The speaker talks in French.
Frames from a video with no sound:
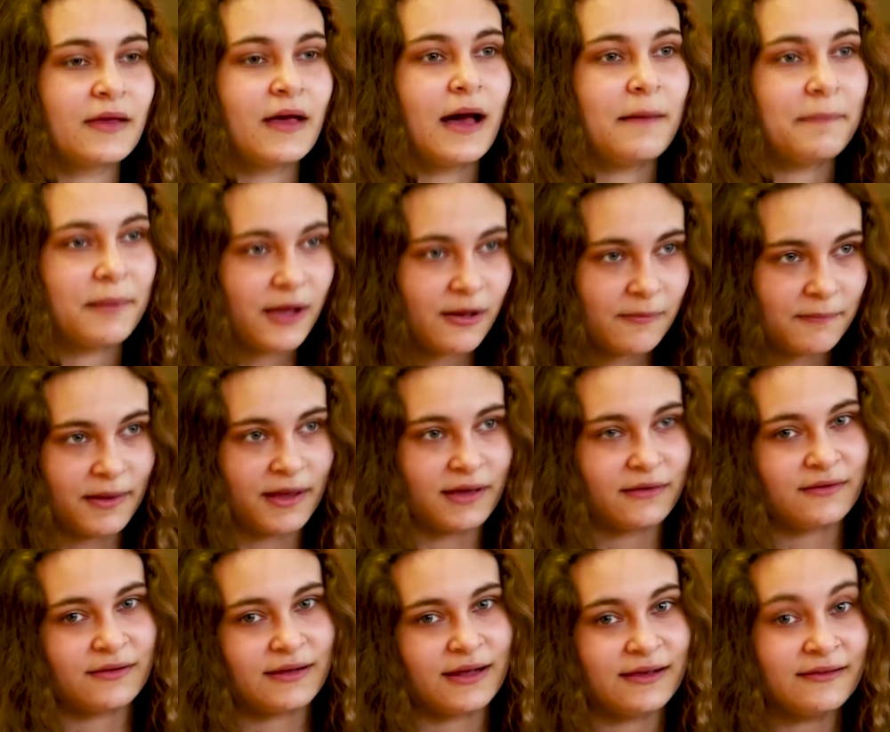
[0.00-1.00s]
Après le
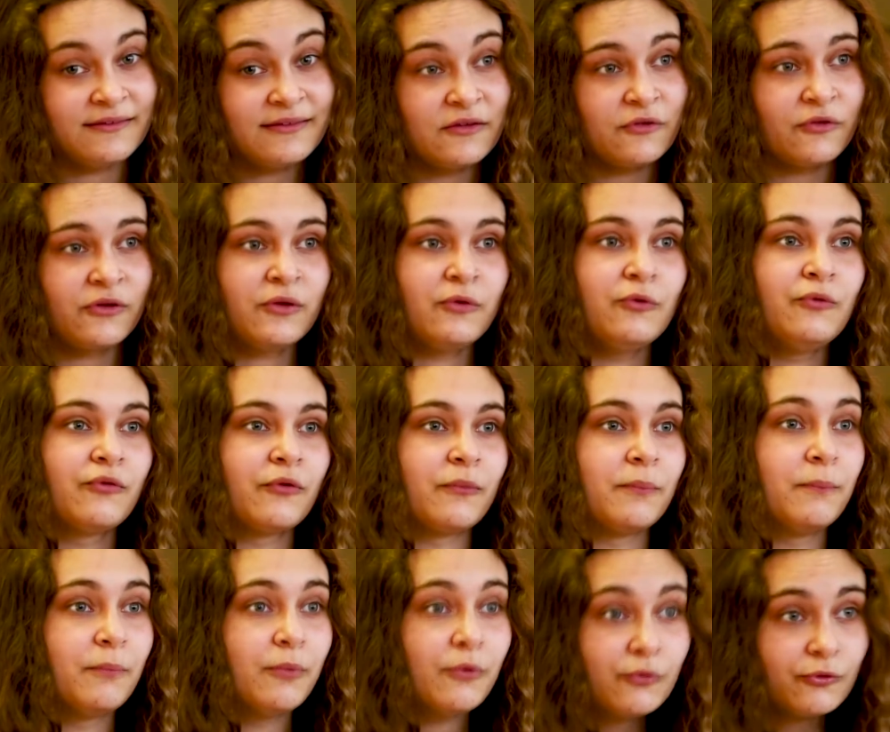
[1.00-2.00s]
bac, la st e ouvre
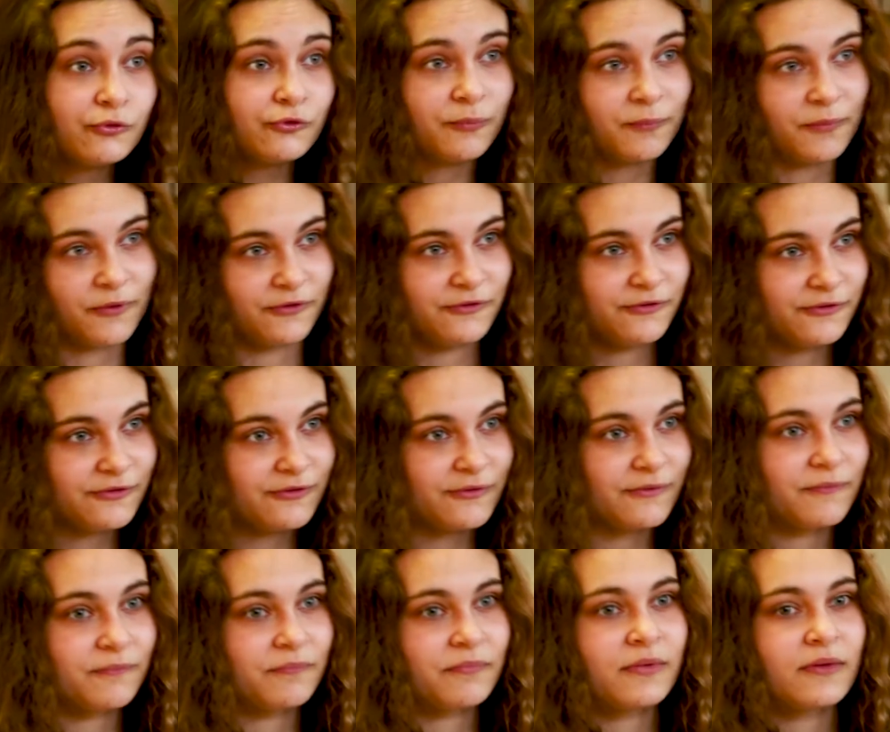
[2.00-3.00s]
beaucoup de portes
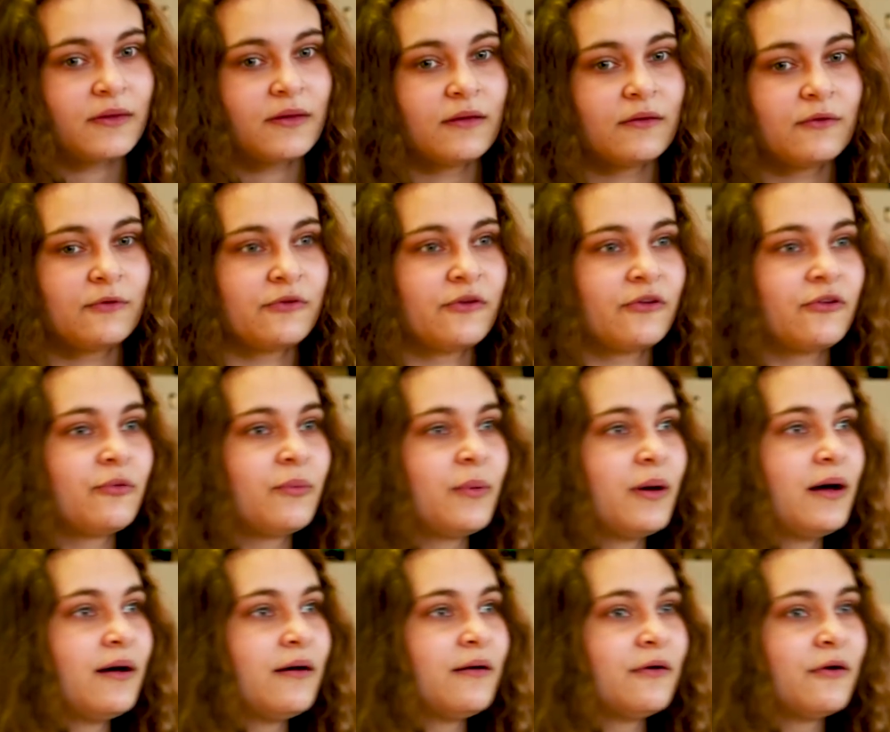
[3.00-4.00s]
que ce
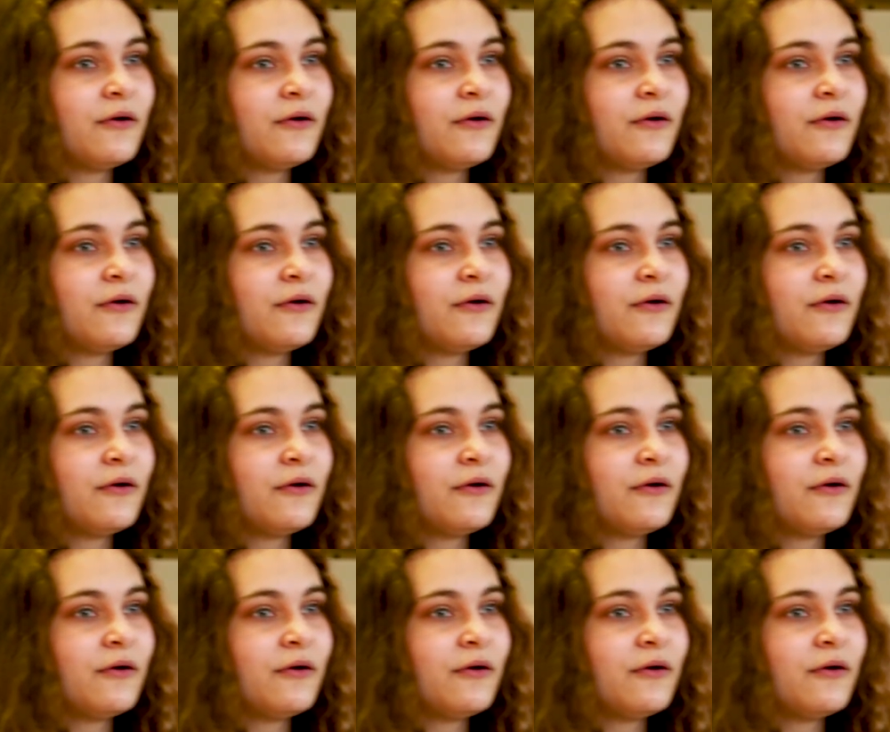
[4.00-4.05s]
soit